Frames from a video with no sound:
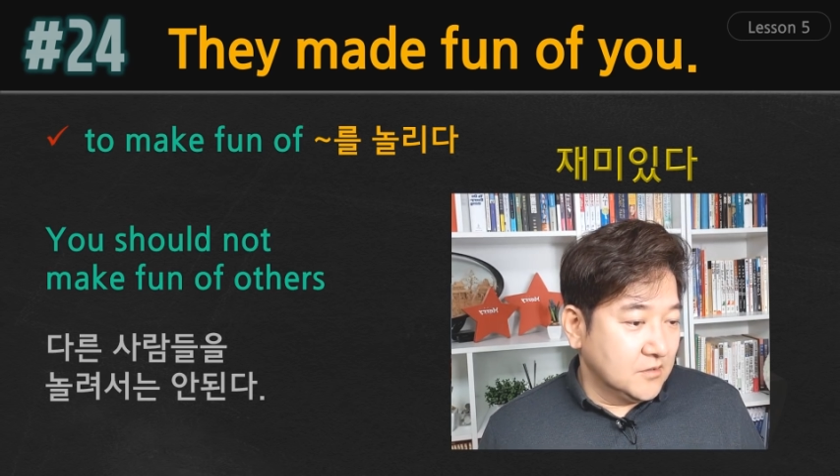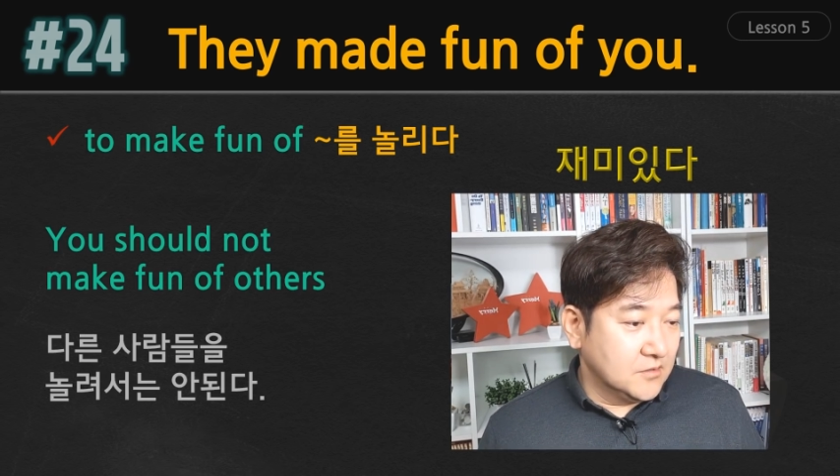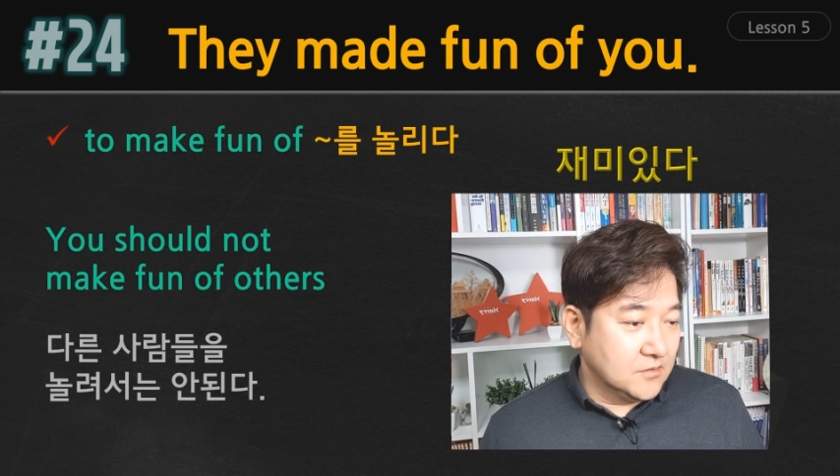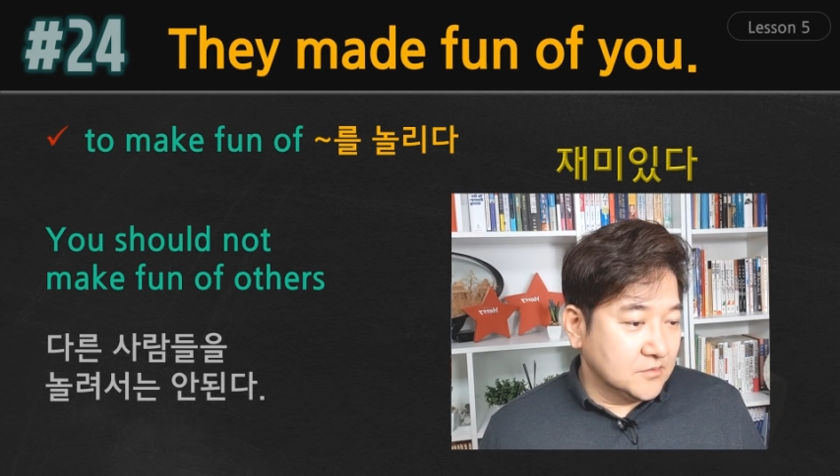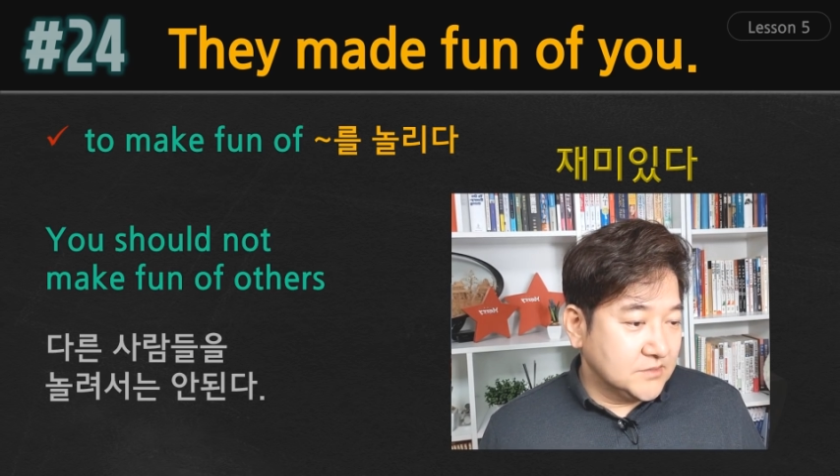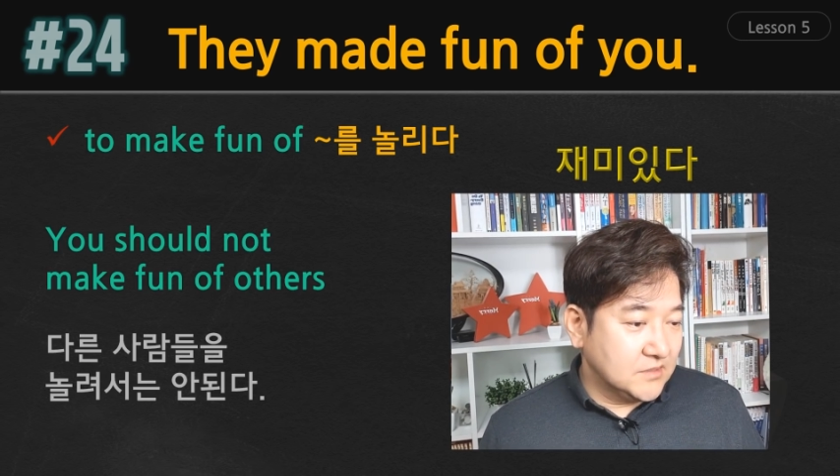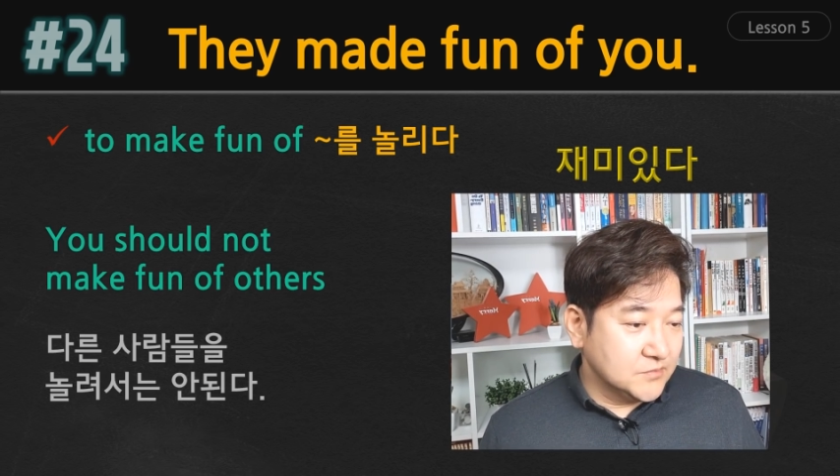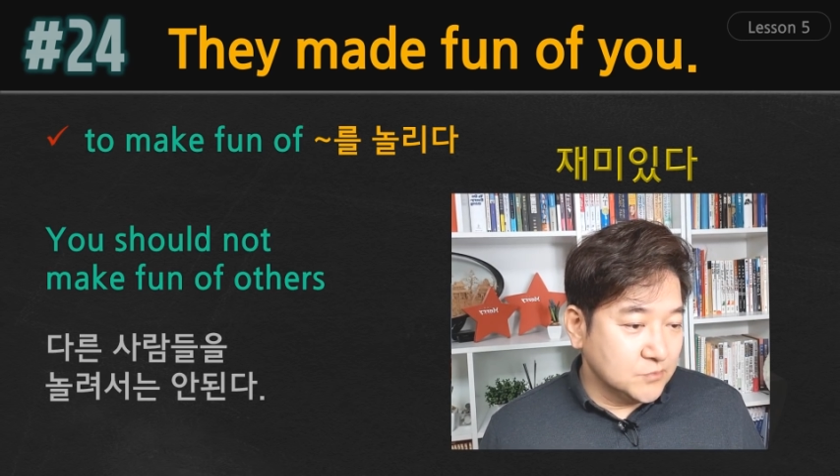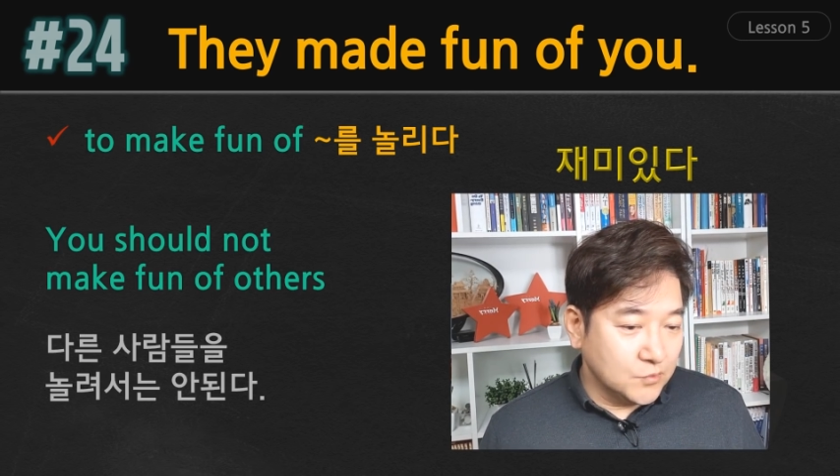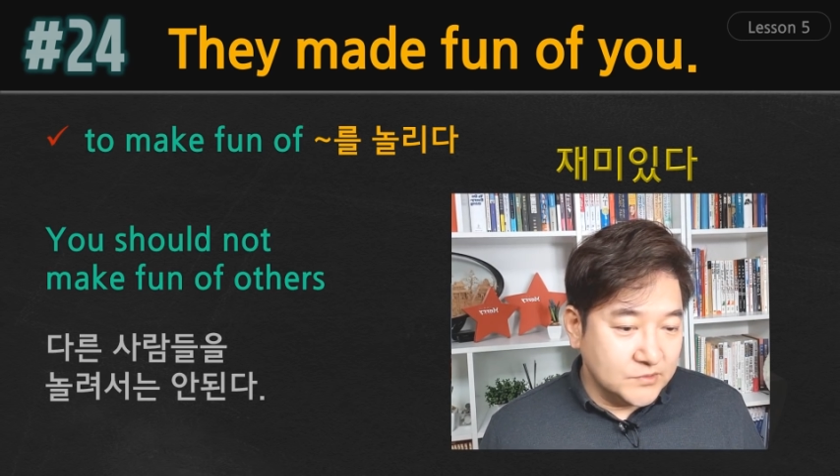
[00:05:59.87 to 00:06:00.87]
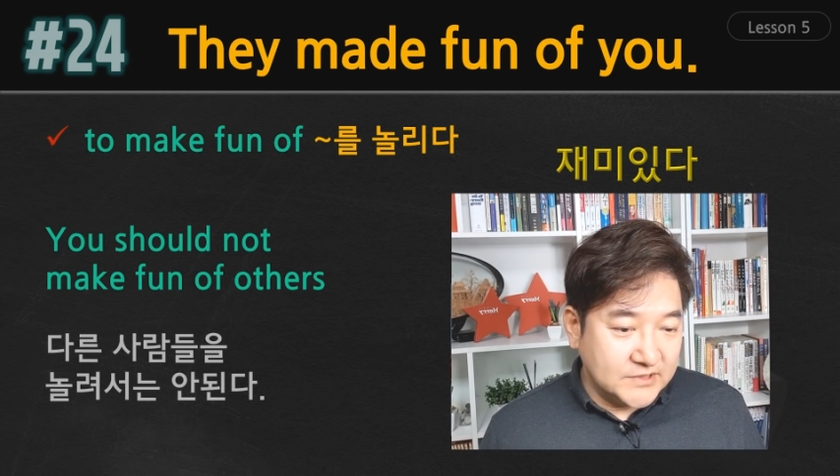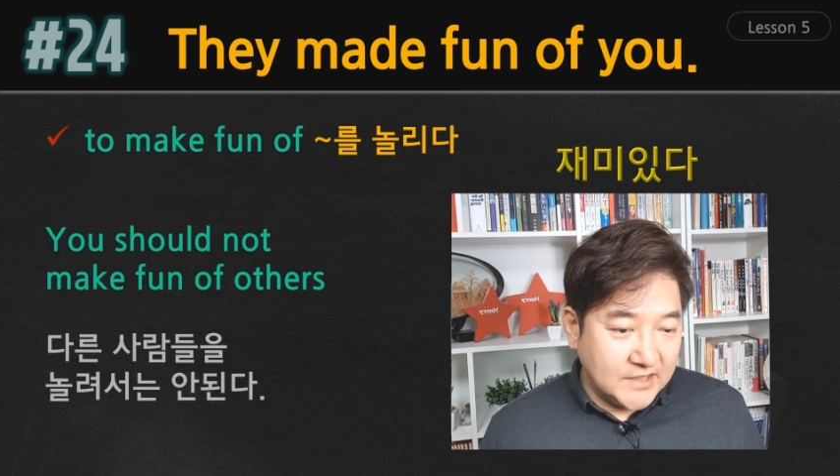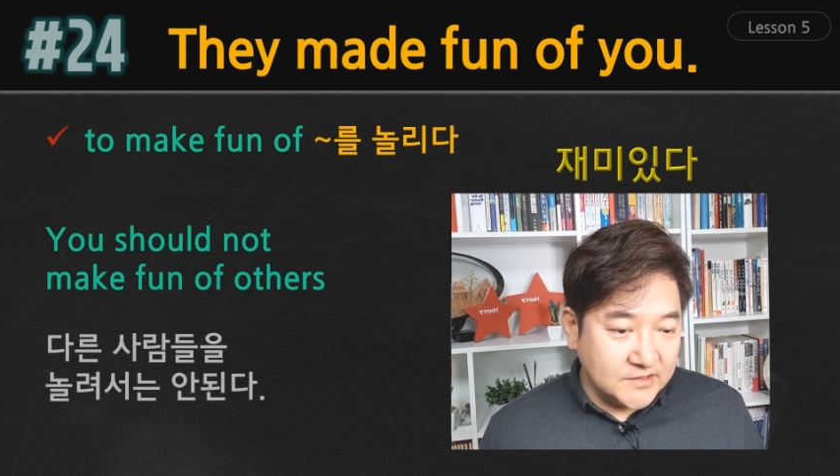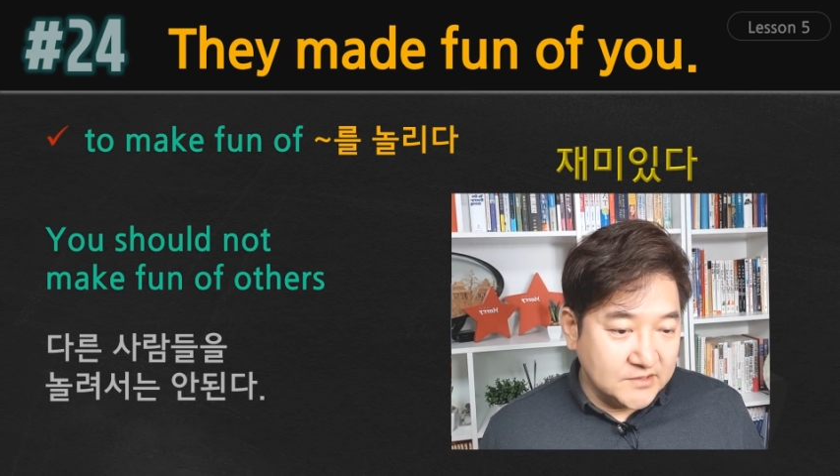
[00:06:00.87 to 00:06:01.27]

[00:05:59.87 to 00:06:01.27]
어, 사람을 놀려서는 안